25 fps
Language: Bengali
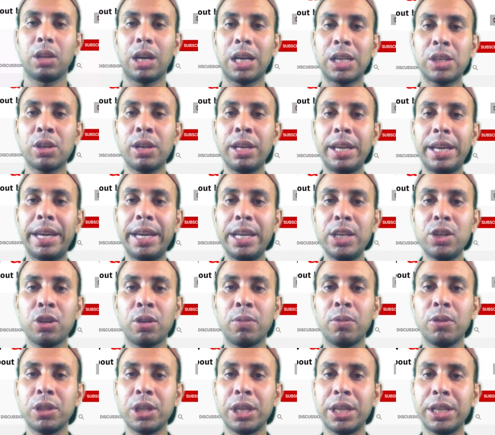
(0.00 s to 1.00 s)
তো আসলে এই
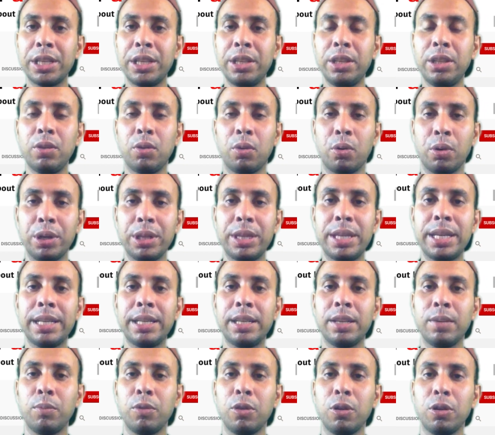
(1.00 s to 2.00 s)
সমস্যাটি হয়ে
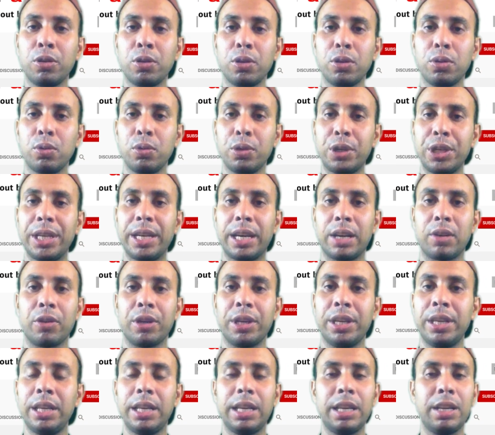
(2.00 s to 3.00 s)
থাকে মূলত দুটি
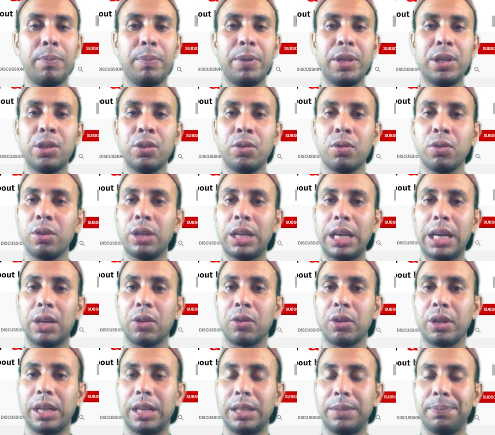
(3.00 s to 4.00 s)
কারণে এর বেশি কোনো
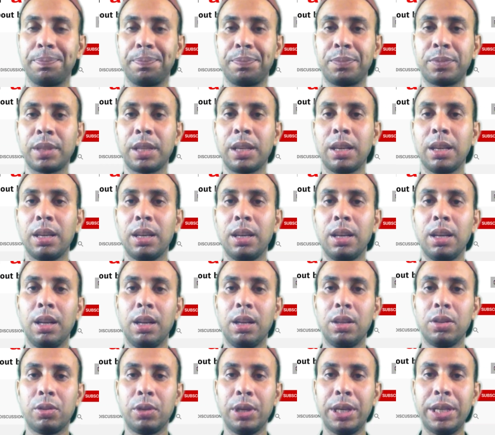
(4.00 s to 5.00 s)
কারণ না
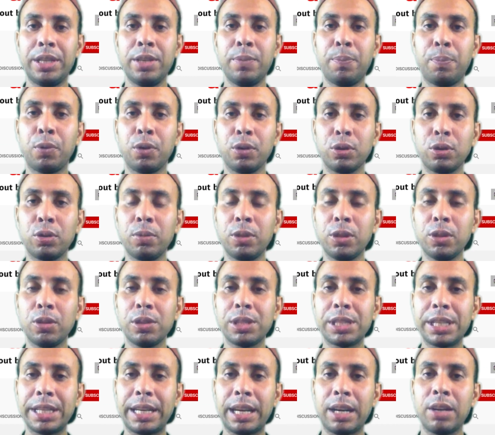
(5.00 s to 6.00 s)
তো এটির প্রথমত
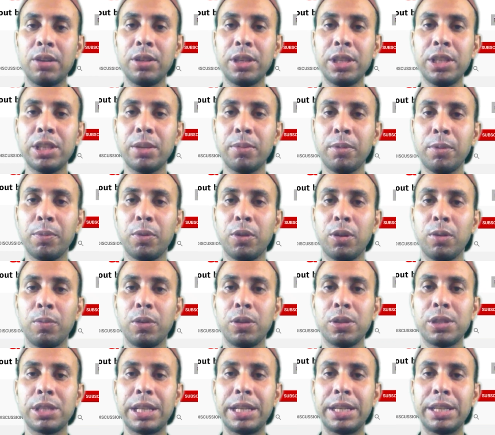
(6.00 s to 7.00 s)
যে কারণটি হিসেবে বলবো
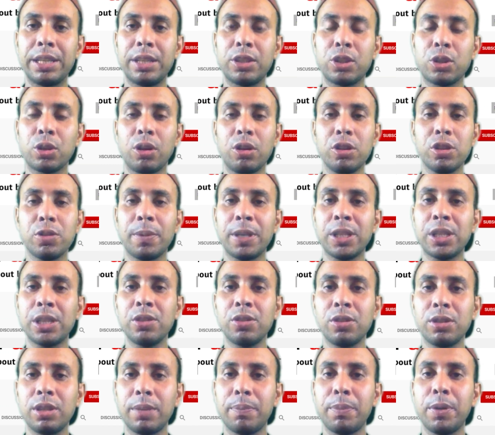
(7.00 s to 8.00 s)
যে এটির সহজ ভাষা
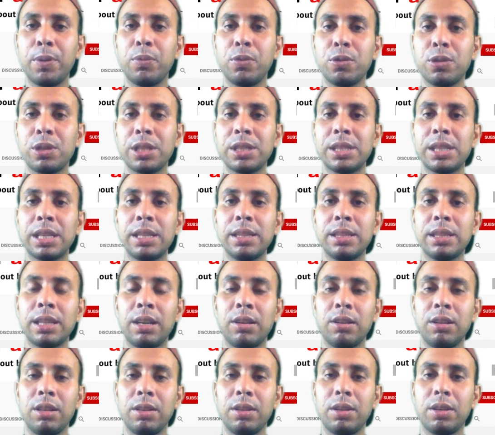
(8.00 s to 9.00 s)
যদি আপনি বুঝতে চান
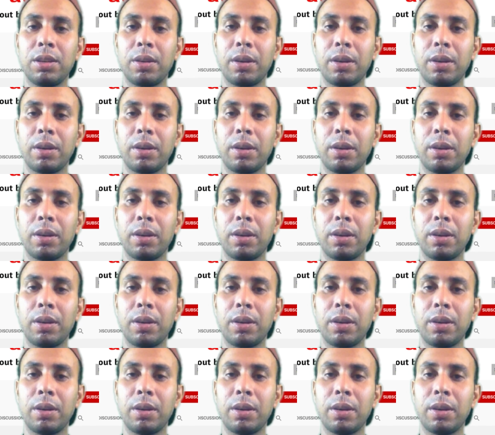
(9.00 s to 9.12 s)
তাহলে